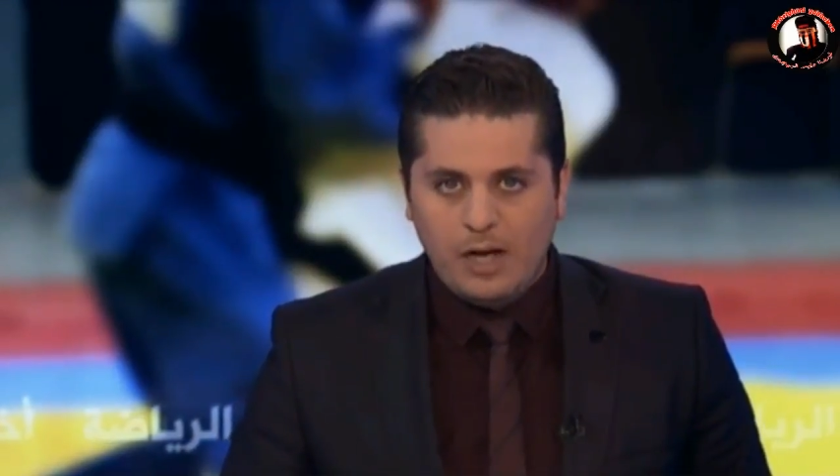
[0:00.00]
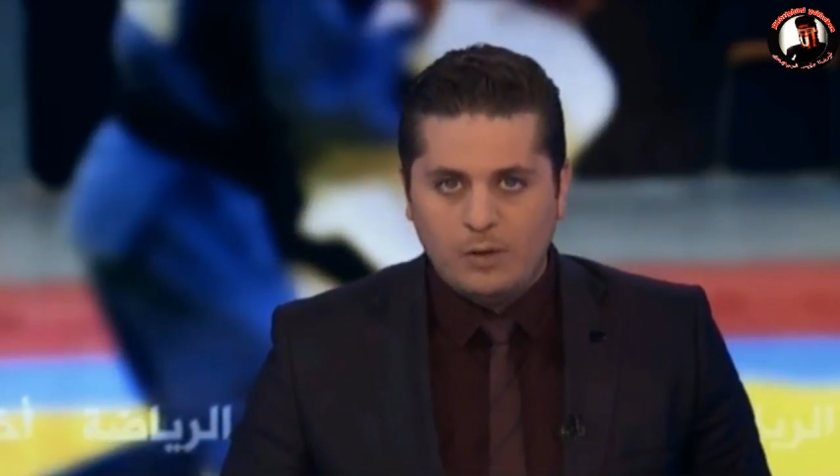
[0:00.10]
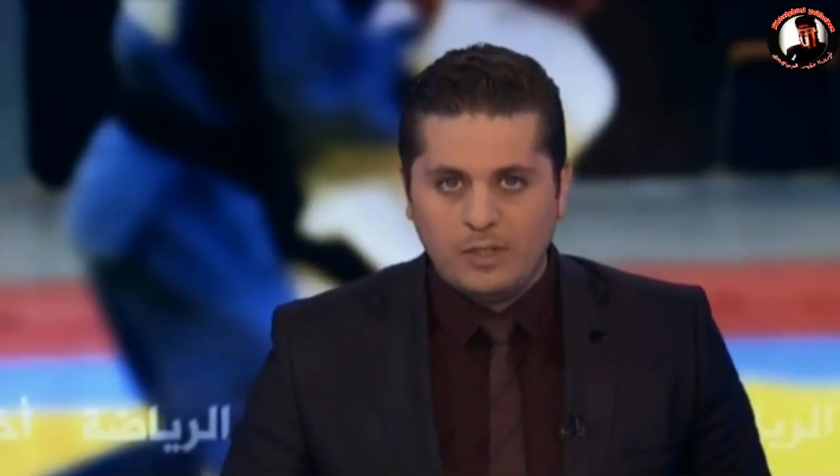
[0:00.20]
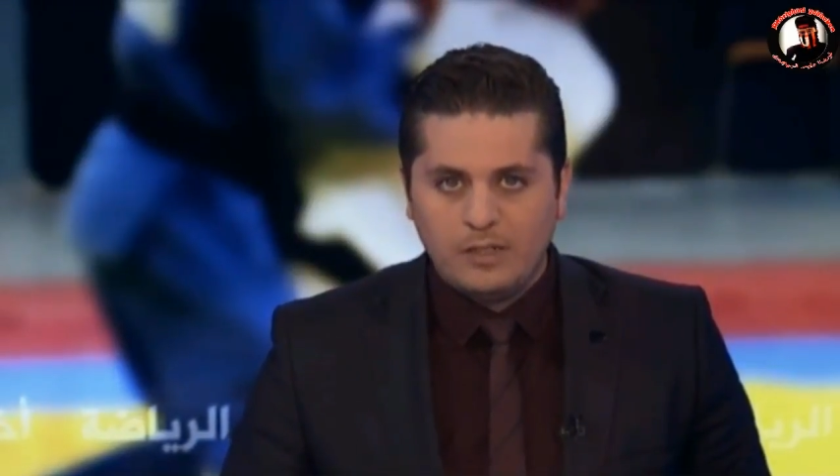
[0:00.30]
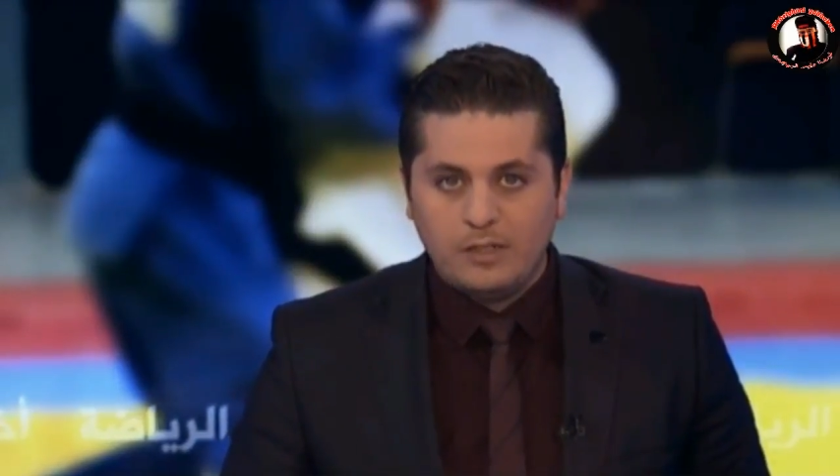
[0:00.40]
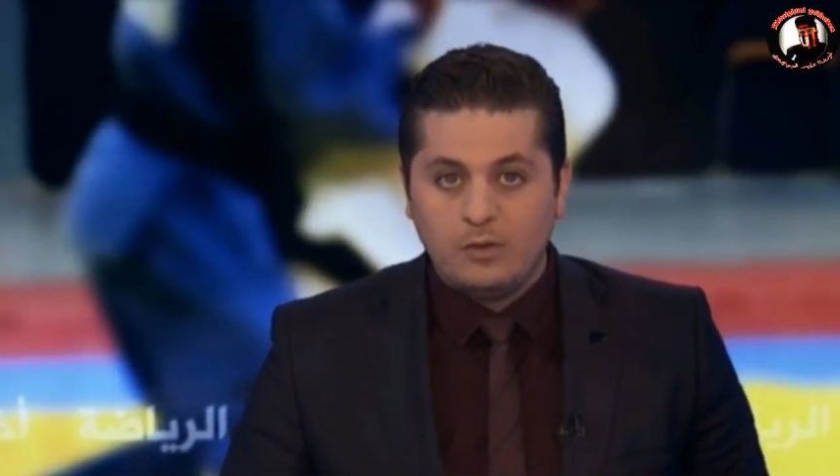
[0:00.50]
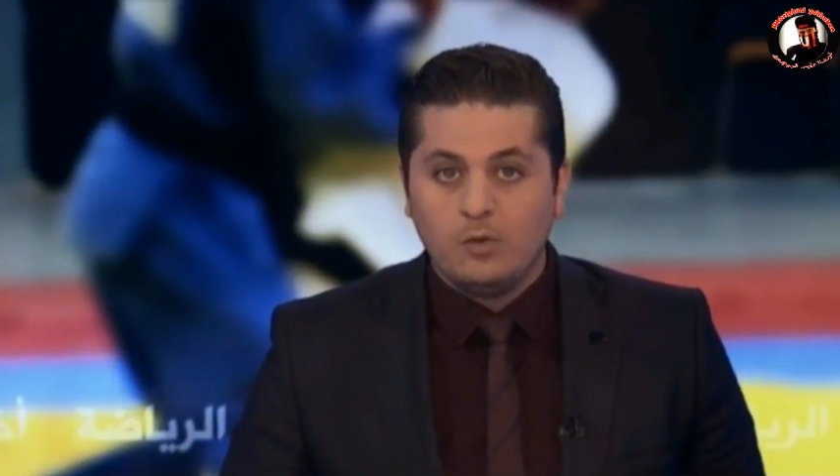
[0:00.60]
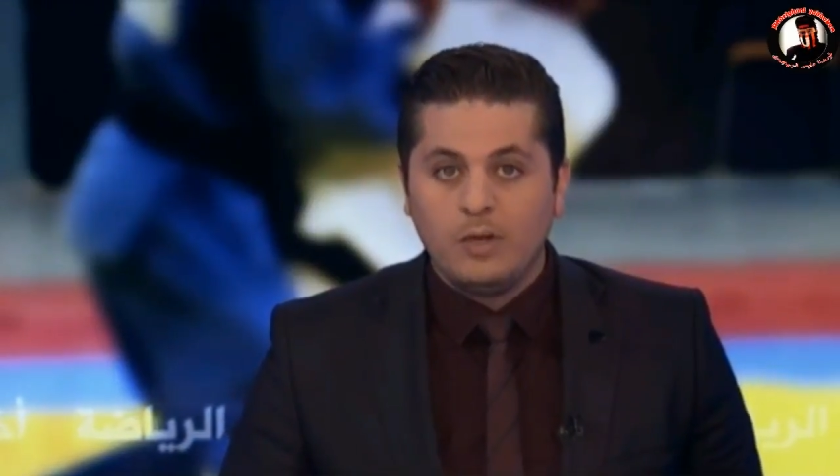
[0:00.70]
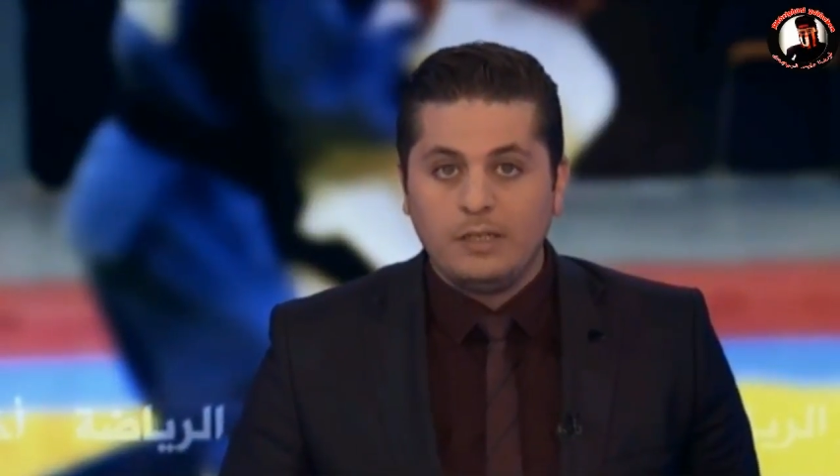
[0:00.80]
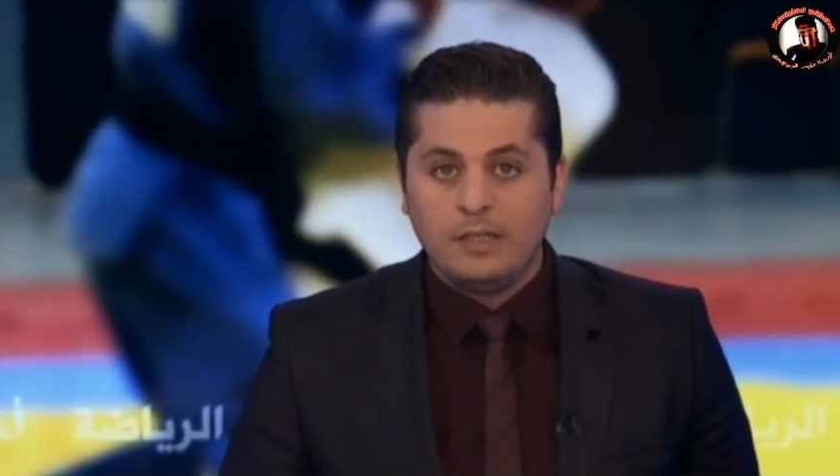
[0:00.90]
وعودة
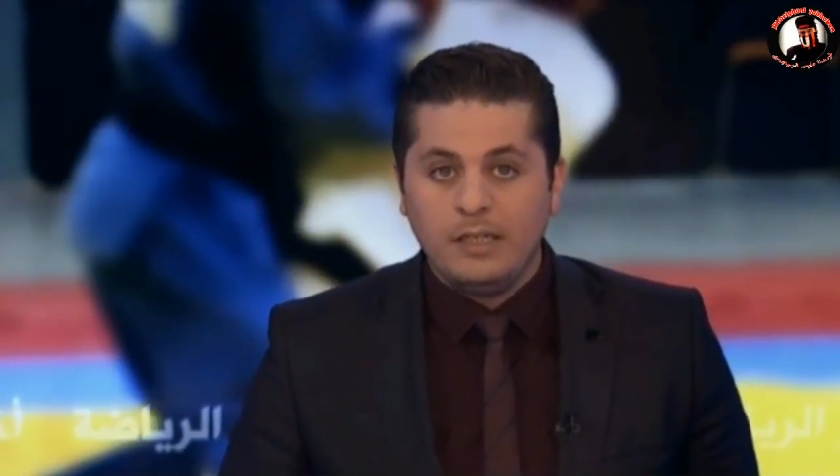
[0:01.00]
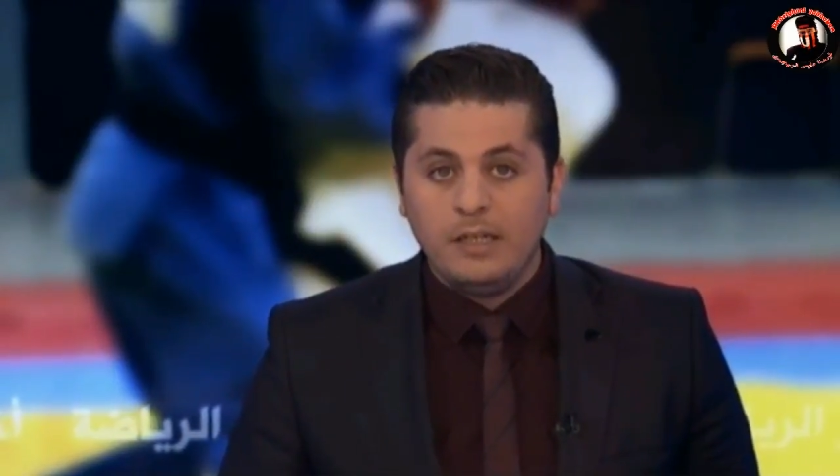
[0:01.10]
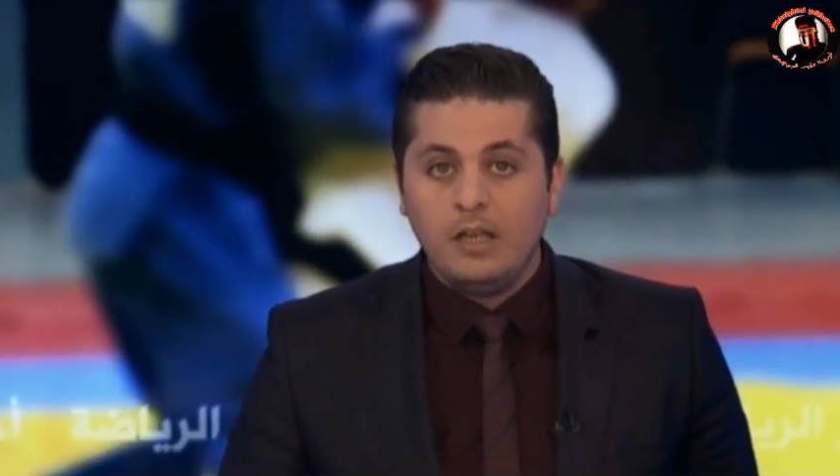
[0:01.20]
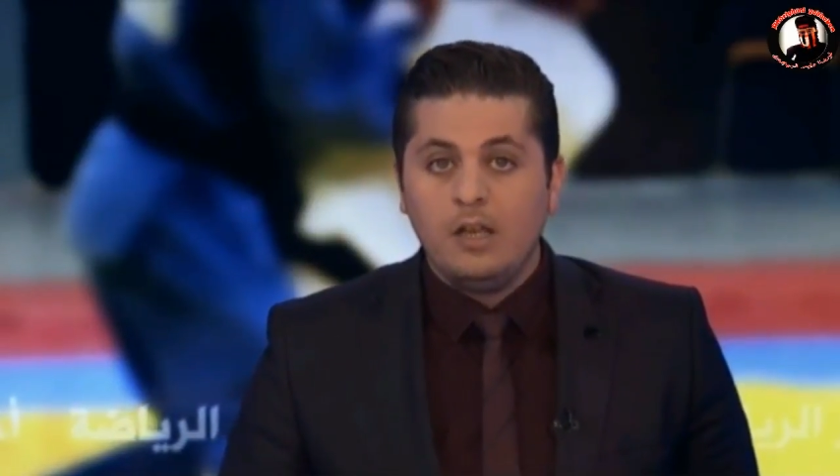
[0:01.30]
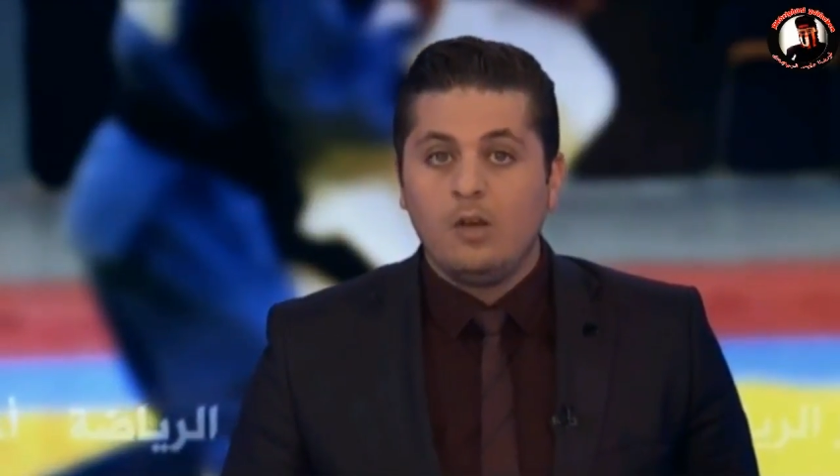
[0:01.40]
الدوليين